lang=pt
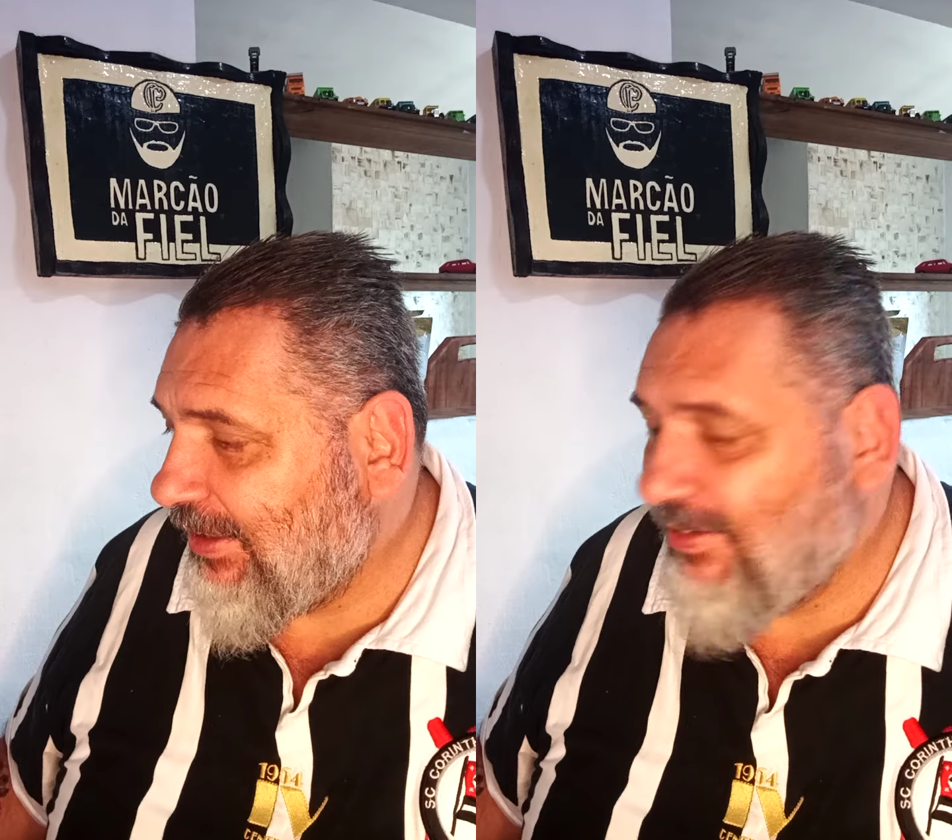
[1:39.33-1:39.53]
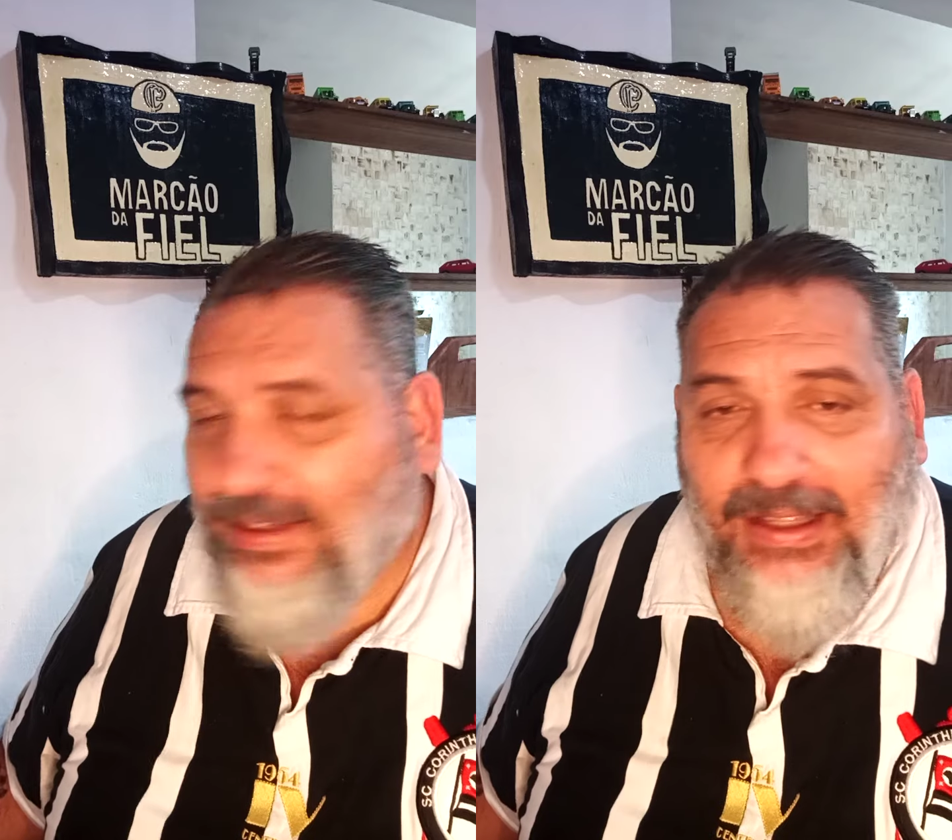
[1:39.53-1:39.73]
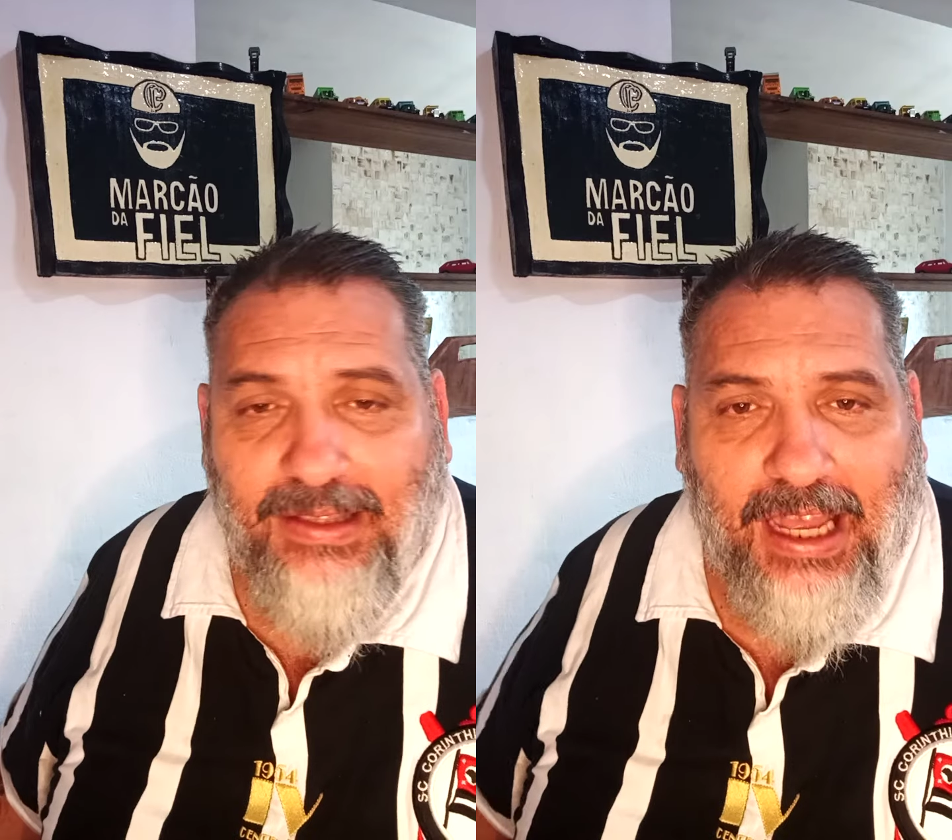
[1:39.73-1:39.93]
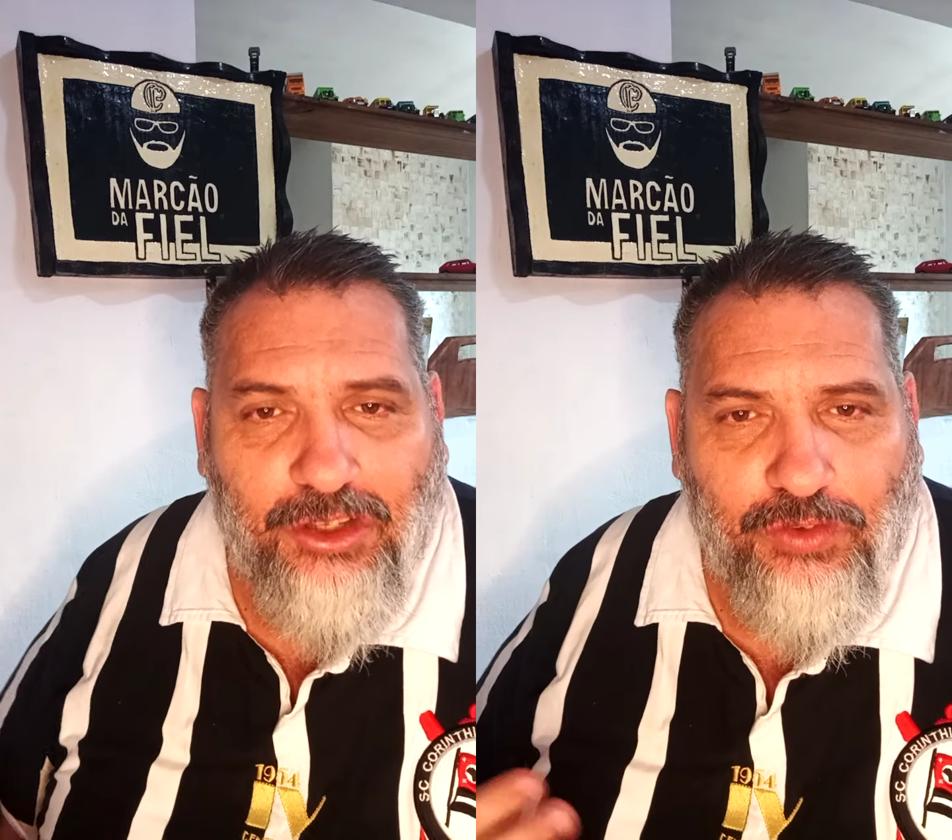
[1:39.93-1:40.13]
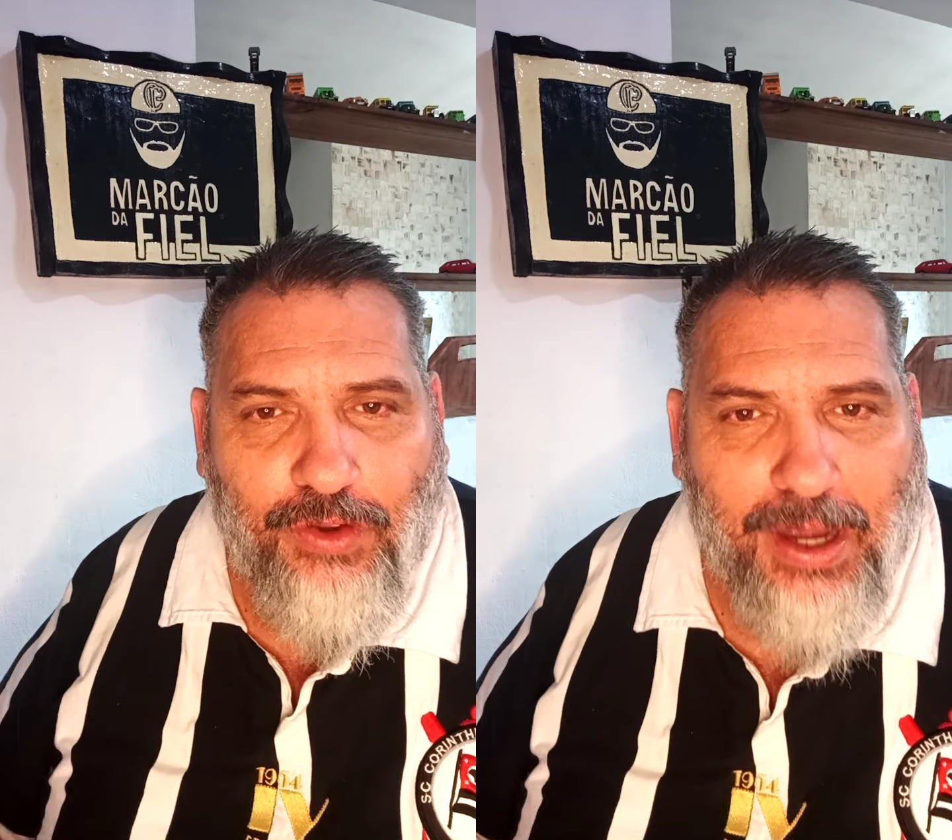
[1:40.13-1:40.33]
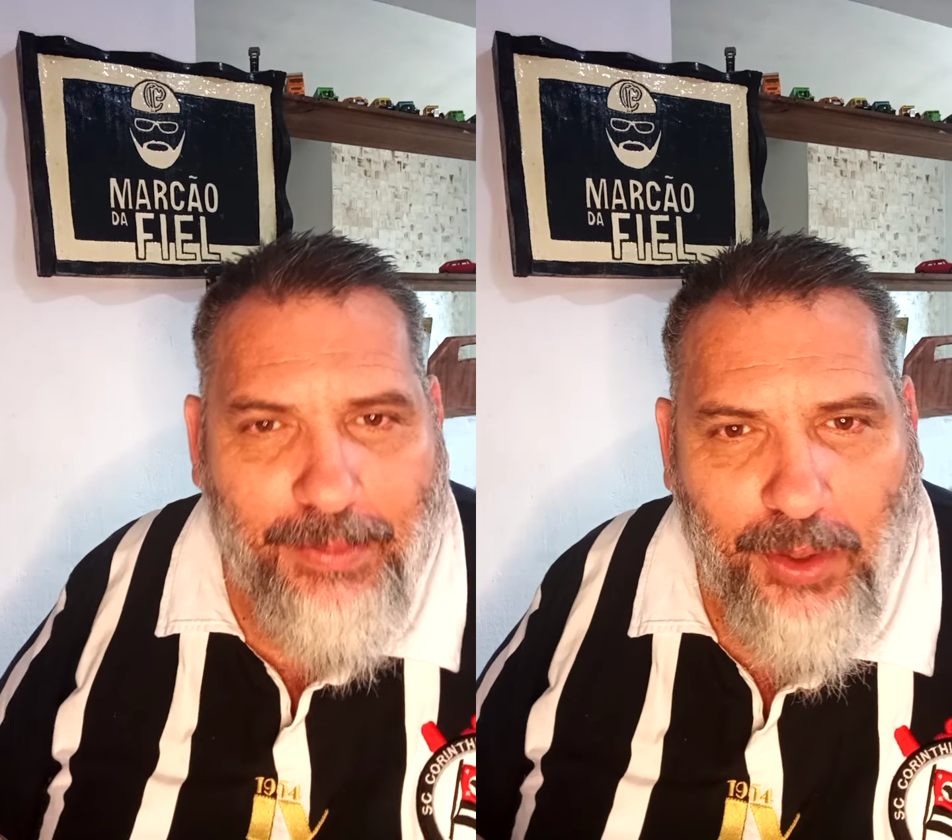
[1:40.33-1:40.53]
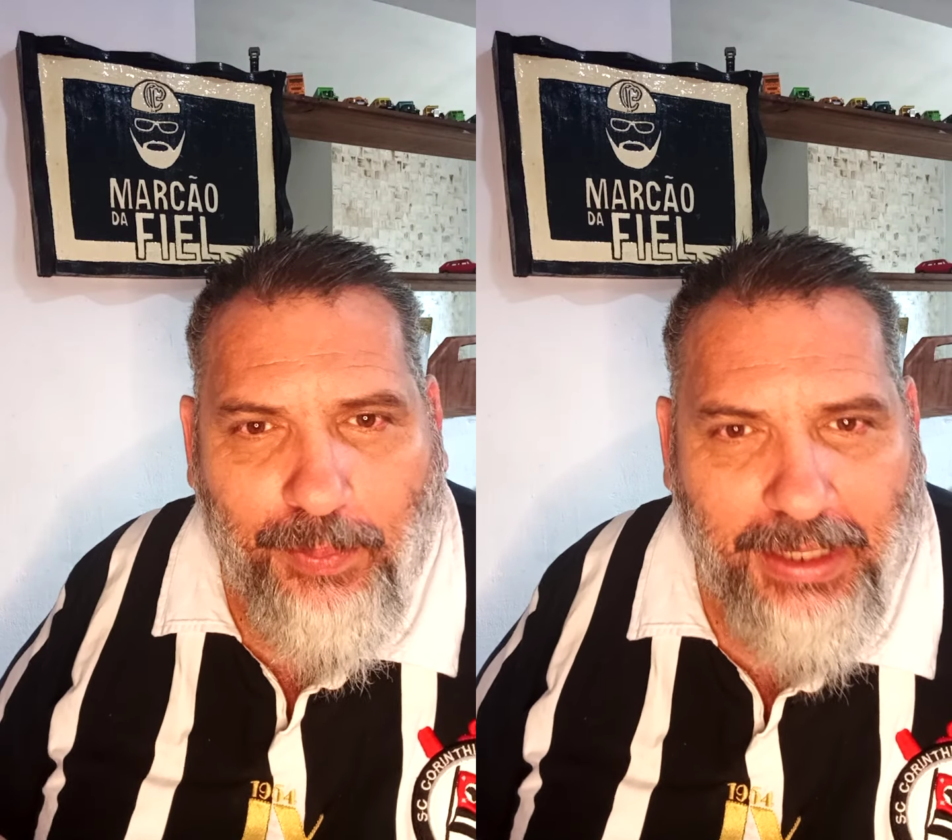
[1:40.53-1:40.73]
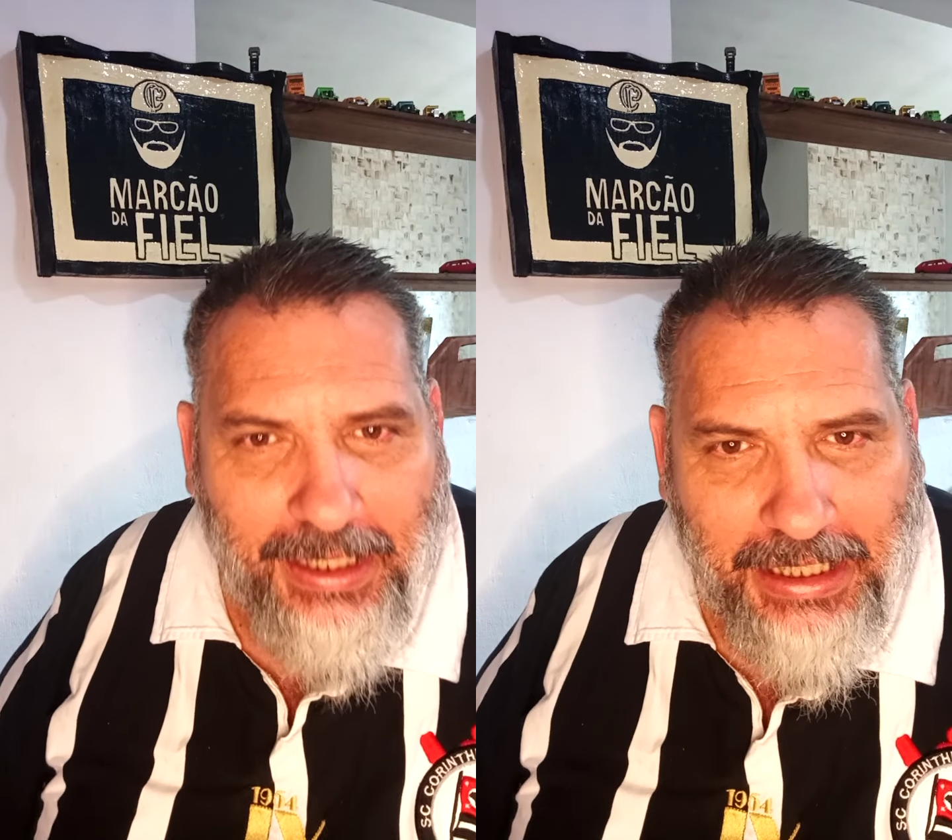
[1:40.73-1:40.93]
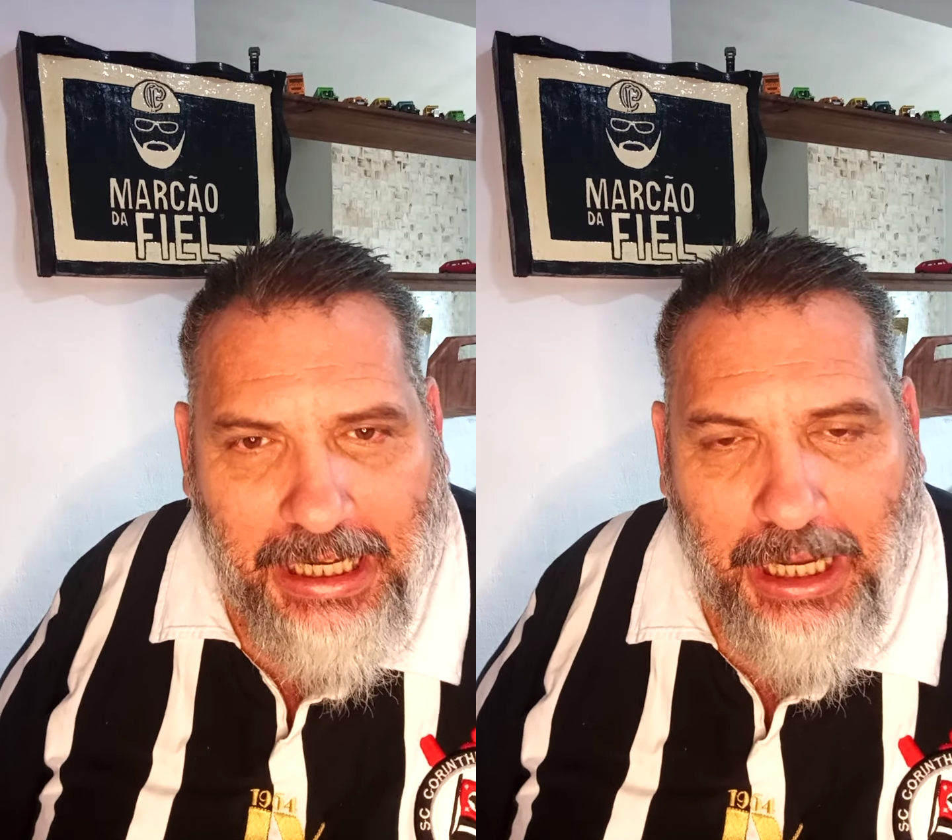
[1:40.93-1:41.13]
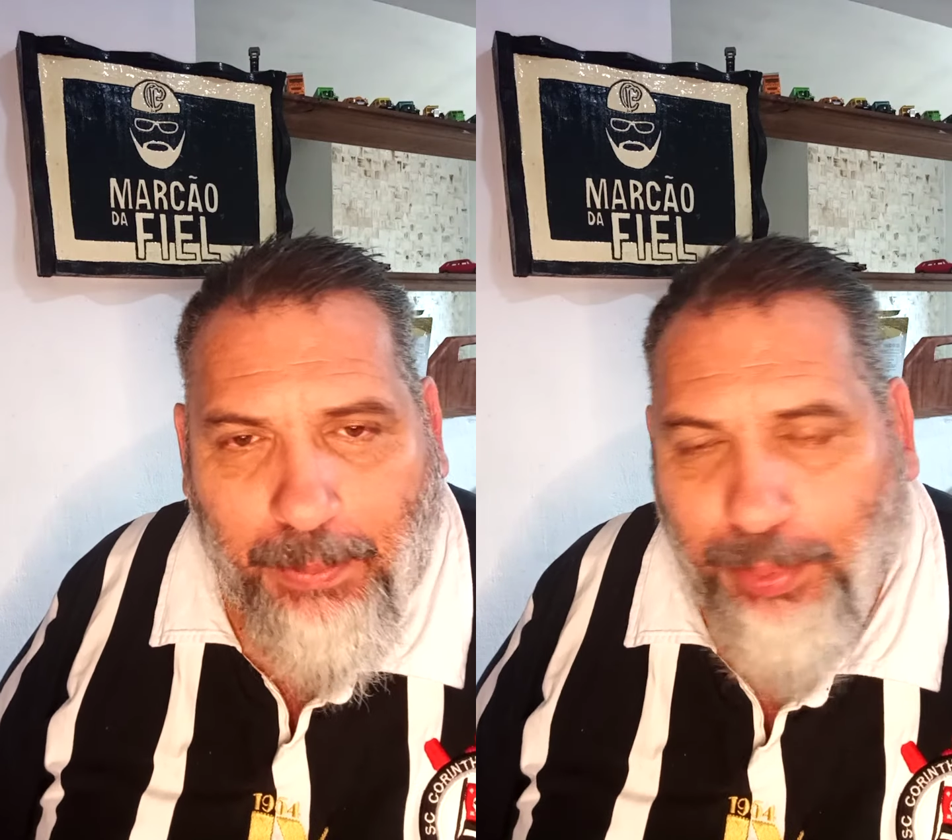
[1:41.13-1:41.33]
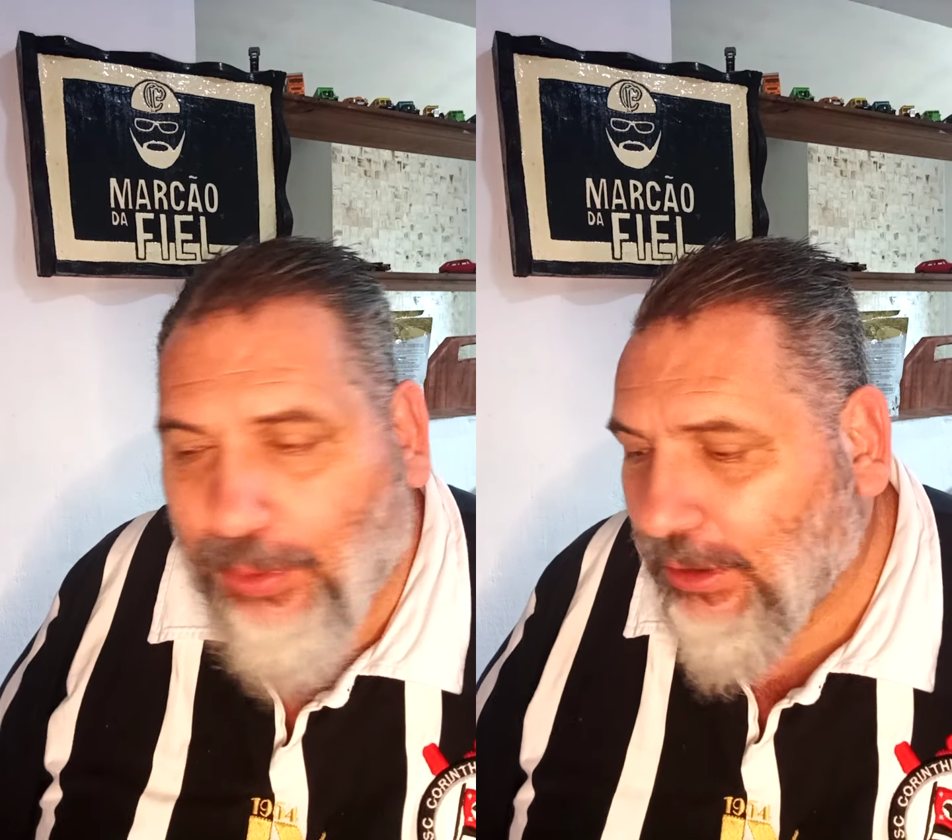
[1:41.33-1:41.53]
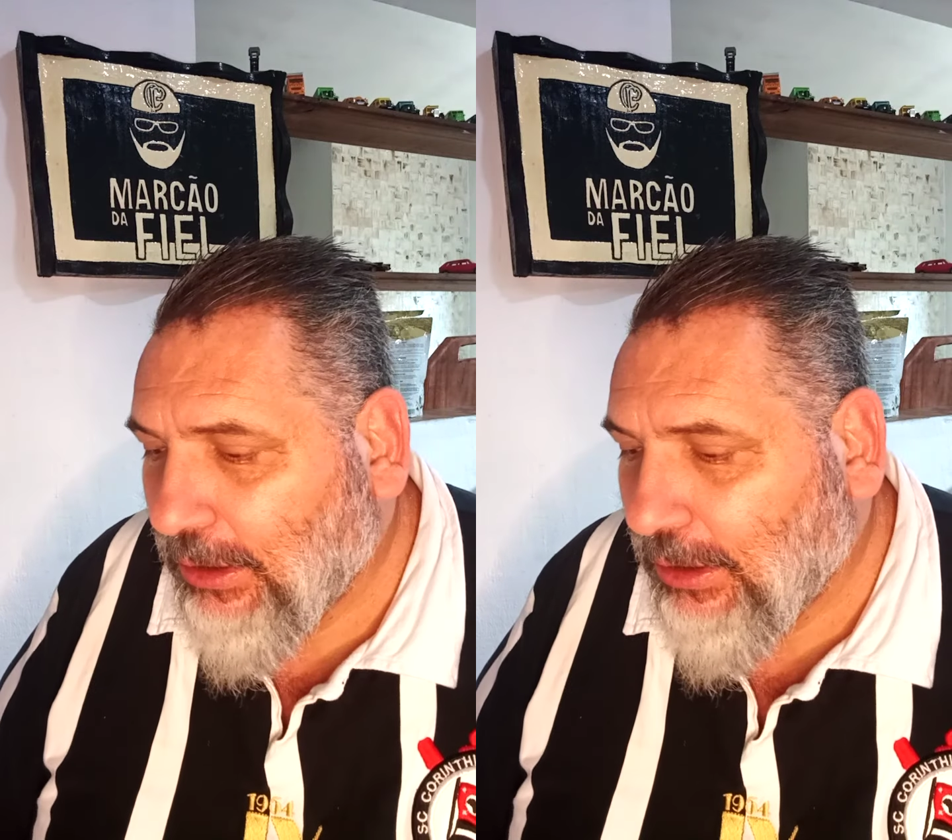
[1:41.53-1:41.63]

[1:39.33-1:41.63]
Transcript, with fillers: ansiedade de ver o Gabriel Pereira em campo,